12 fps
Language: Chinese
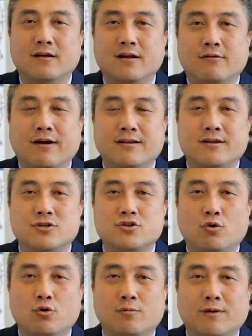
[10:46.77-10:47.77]
另外这个
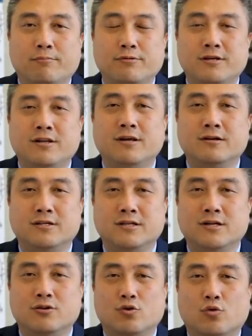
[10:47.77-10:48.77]
收入嘛不一定仅
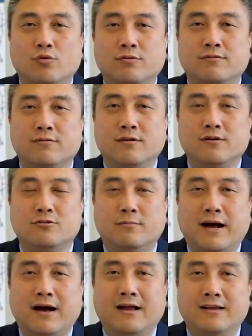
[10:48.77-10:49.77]
仅是工资，是吧？